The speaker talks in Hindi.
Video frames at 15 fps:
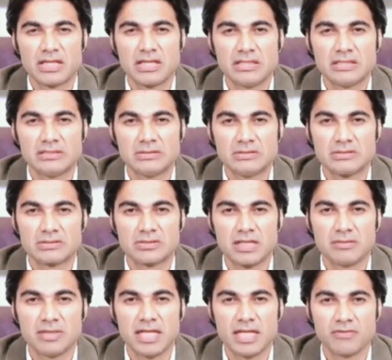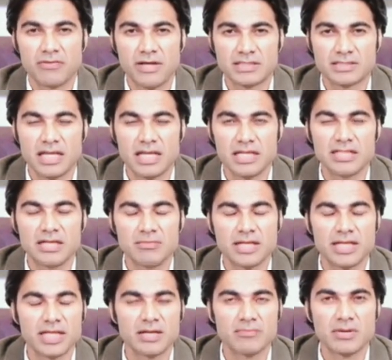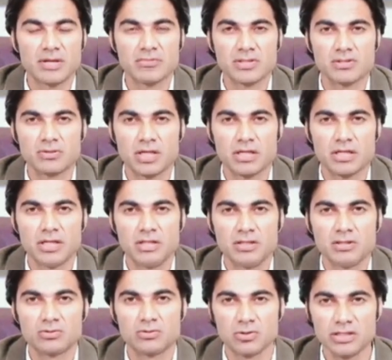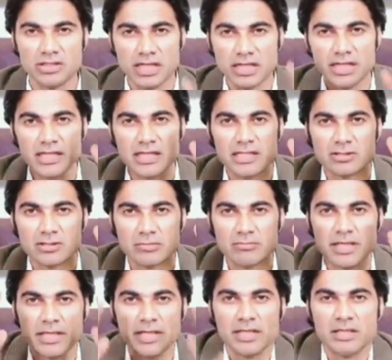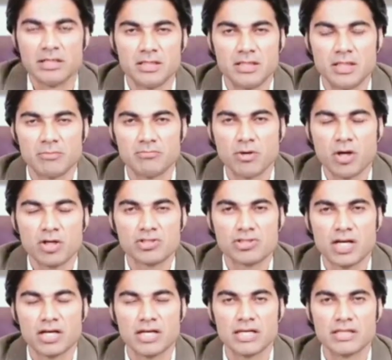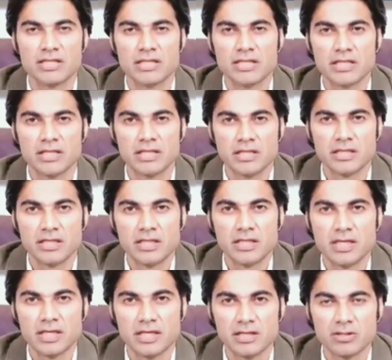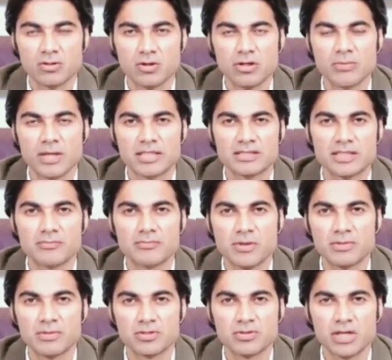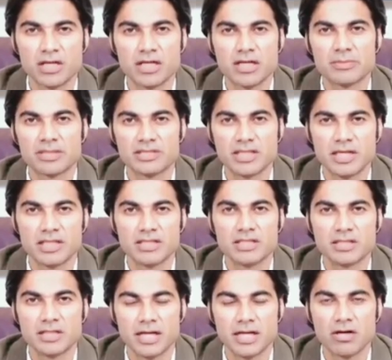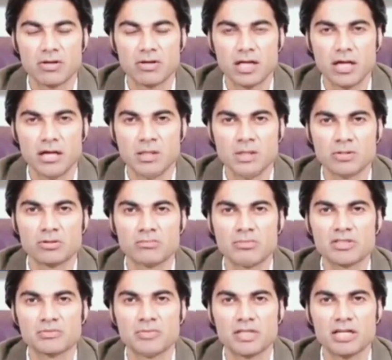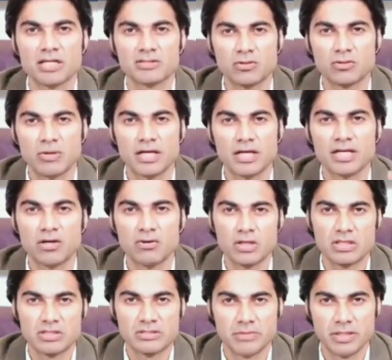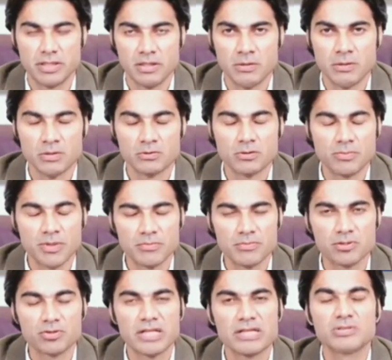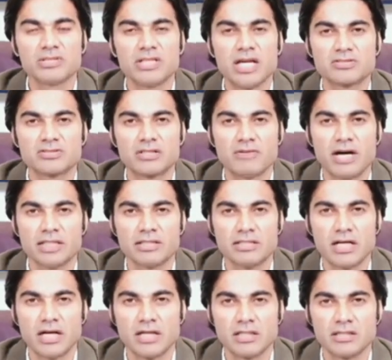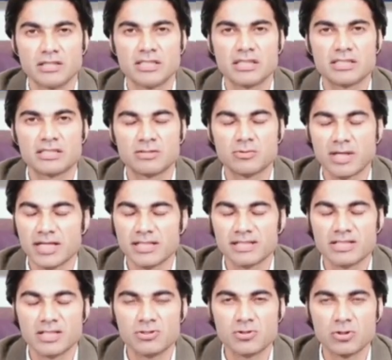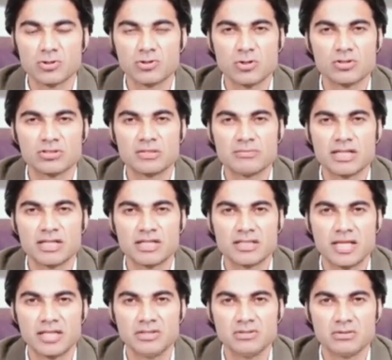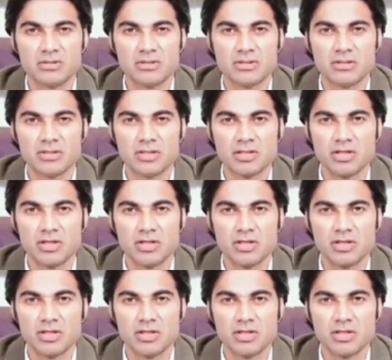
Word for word: लेकिन उस दिन मैंने एक फैसला लिया मैंने कहा परमेश्वर दुनिया के लिए तो मैंने बहुत झगड़े किए लेकिन कोई बात नहीं परमेश्वर अगर मैं तेरे लिए खड़ा हो गया तो मैं इस मेरा एक सौभाग्य होगा इसमें तो परमेश्वर ने मुझे आशीर्वाद दिया ये तुम्हारे जैसे चौंचलों से मैं डरता नहीं हूँ